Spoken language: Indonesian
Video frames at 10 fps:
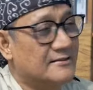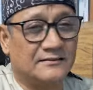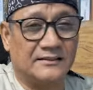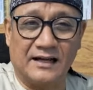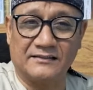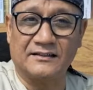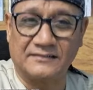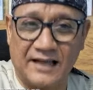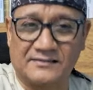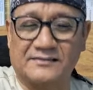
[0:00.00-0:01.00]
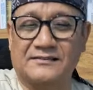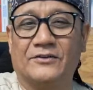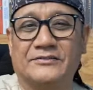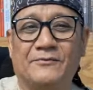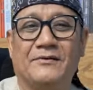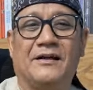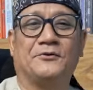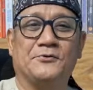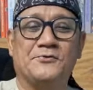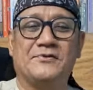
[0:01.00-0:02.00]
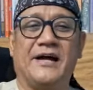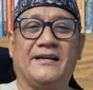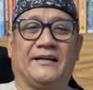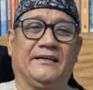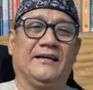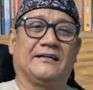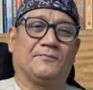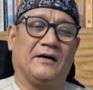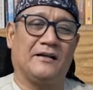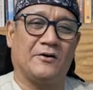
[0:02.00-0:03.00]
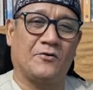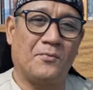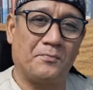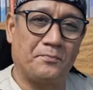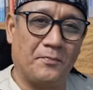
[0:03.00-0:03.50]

tidak cerdas kalau saya bilang dungu nggak enak ya kepada kom,